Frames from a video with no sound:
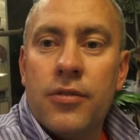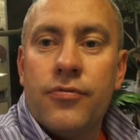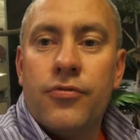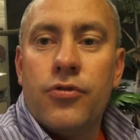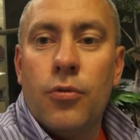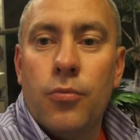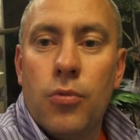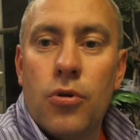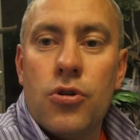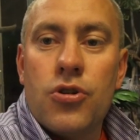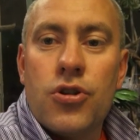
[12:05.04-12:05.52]

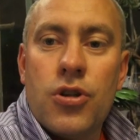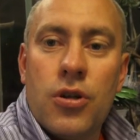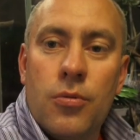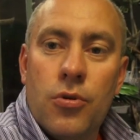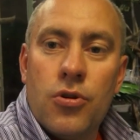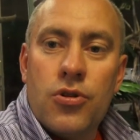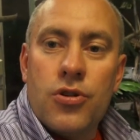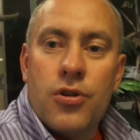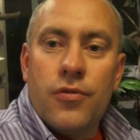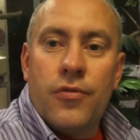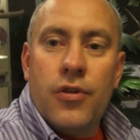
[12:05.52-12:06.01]
все больше и
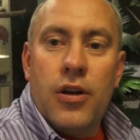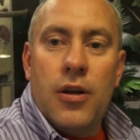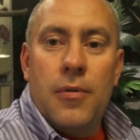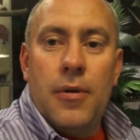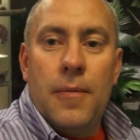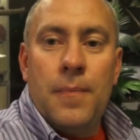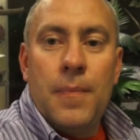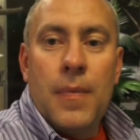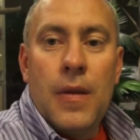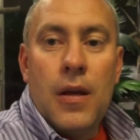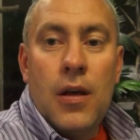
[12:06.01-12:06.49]
больше
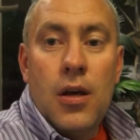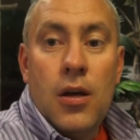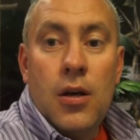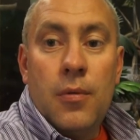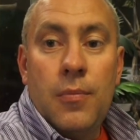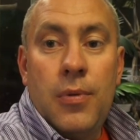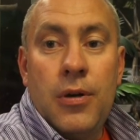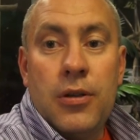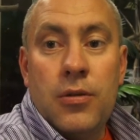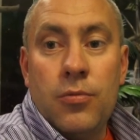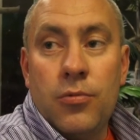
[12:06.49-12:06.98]
времени.
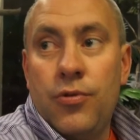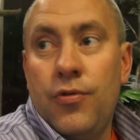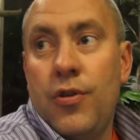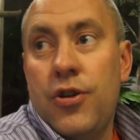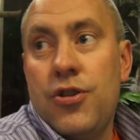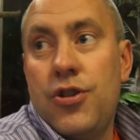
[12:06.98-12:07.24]
Поэтому два